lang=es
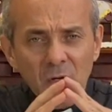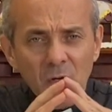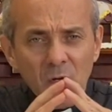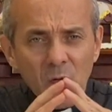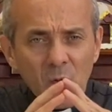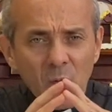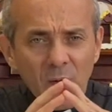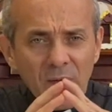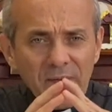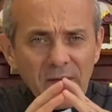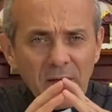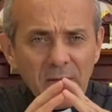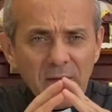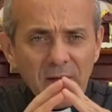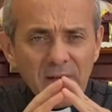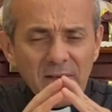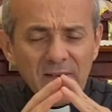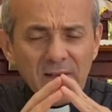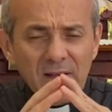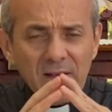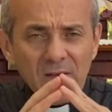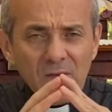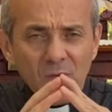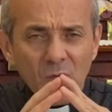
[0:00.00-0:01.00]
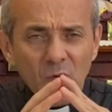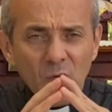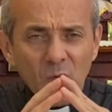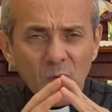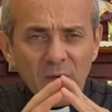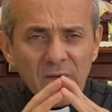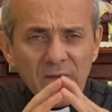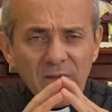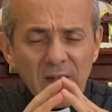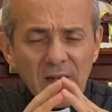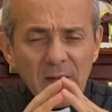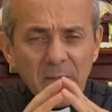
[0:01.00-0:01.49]
cuántas veces con
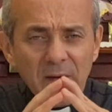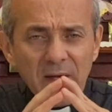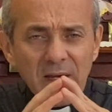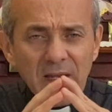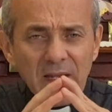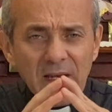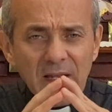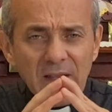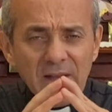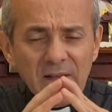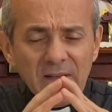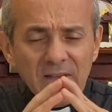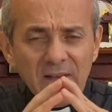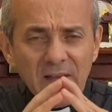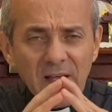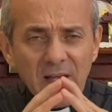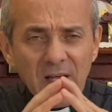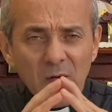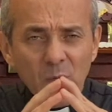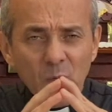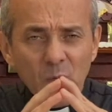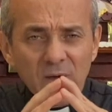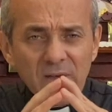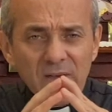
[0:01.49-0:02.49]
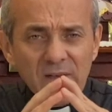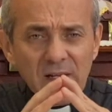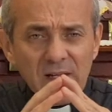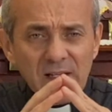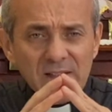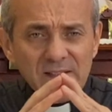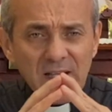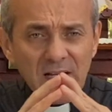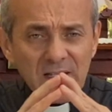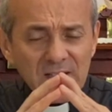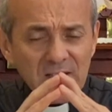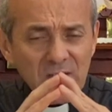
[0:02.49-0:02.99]
nuestra manera de ser,
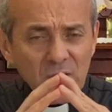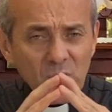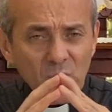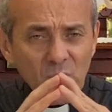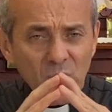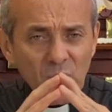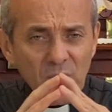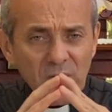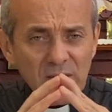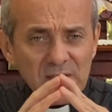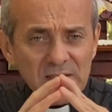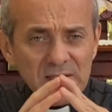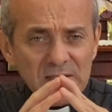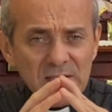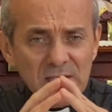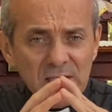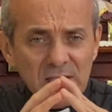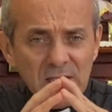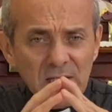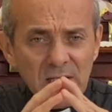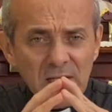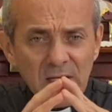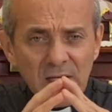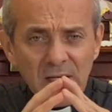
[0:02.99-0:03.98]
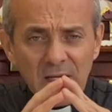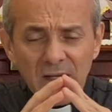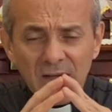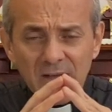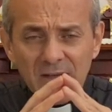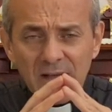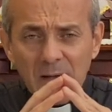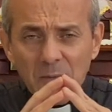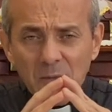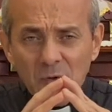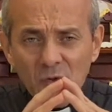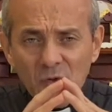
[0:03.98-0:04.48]
nuestras actitudes,
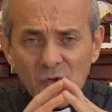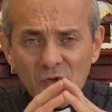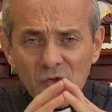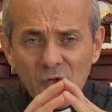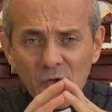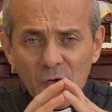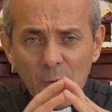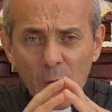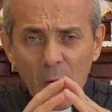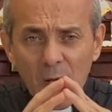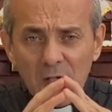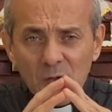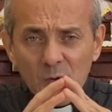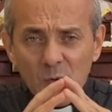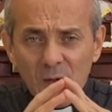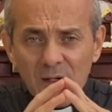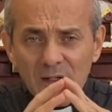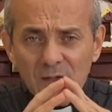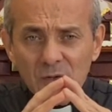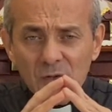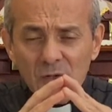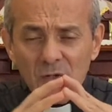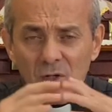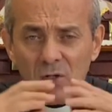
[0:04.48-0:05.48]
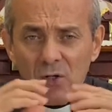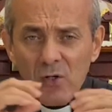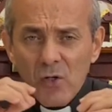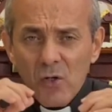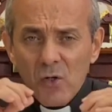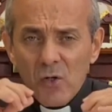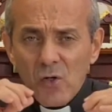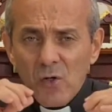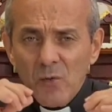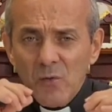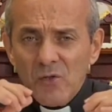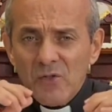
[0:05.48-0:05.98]
estamos nosotros actuando
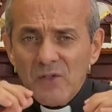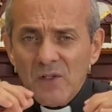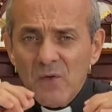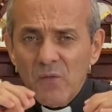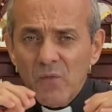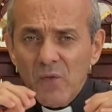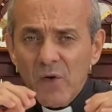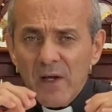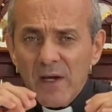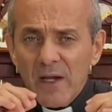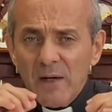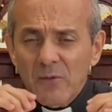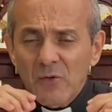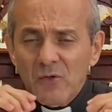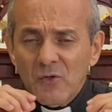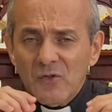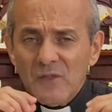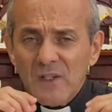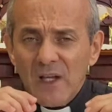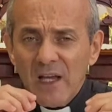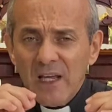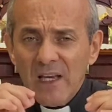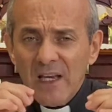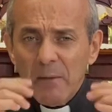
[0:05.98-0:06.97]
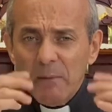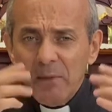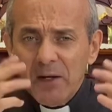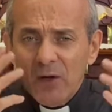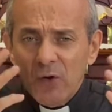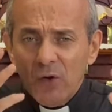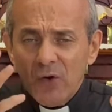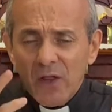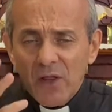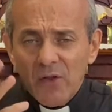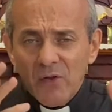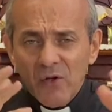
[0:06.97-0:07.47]
como si fuéramos
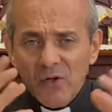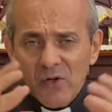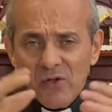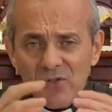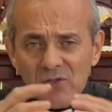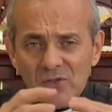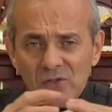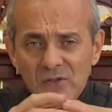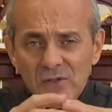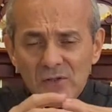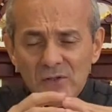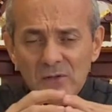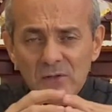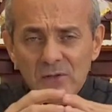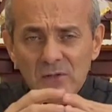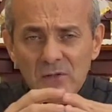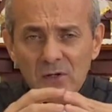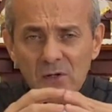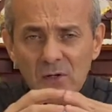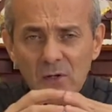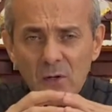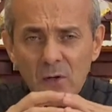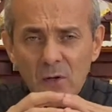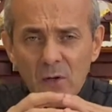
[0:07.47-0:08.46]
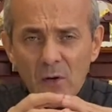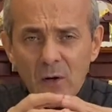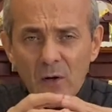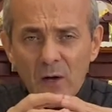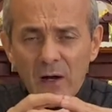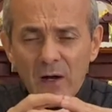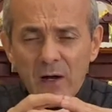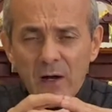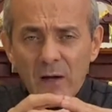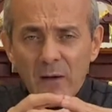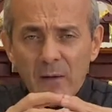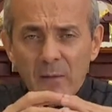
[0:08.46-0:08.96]
enemigos de Dios,
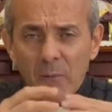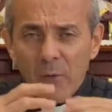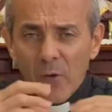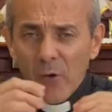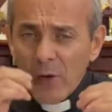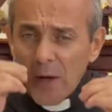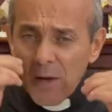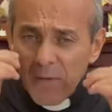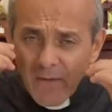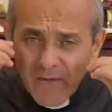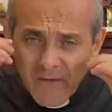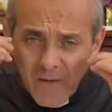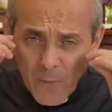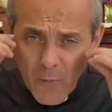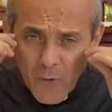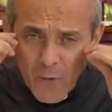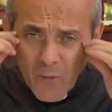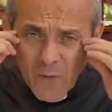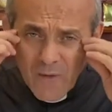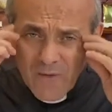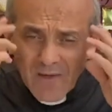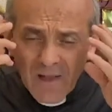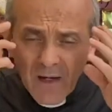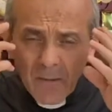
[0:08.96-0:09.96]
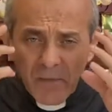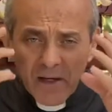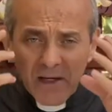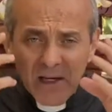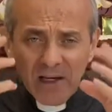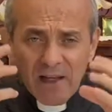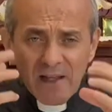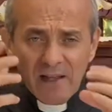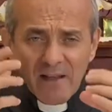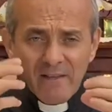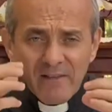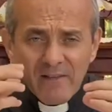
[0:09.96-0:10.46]
por, a veces por nuestra
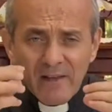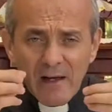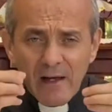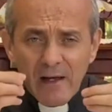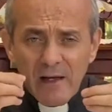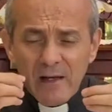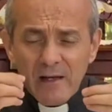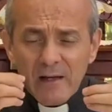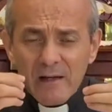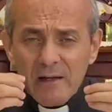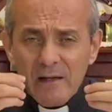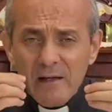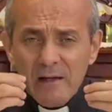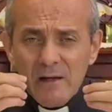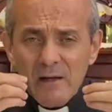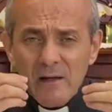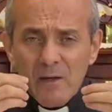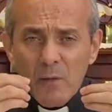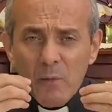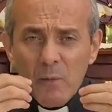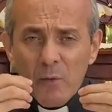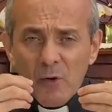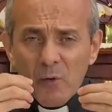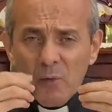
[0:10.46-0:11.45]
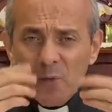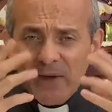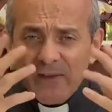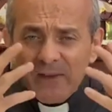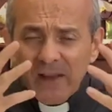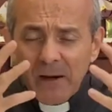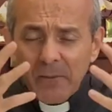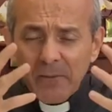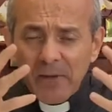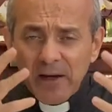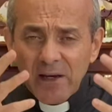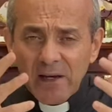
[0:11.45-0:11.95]
manera de ser, por
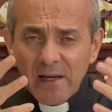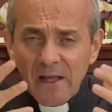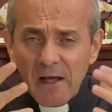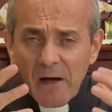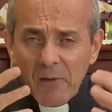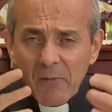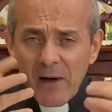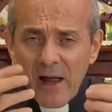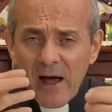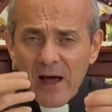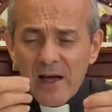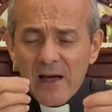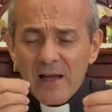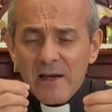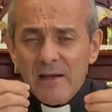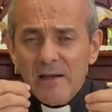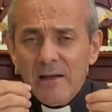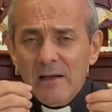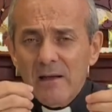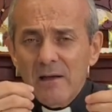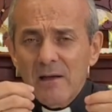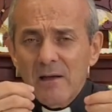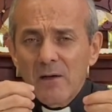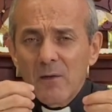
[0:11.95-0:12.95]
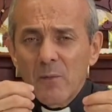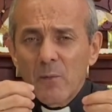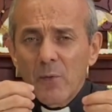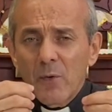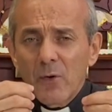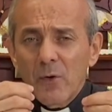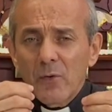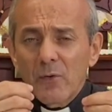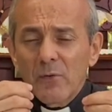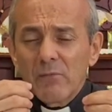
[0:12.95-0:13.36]
nuestra manera de hablar, por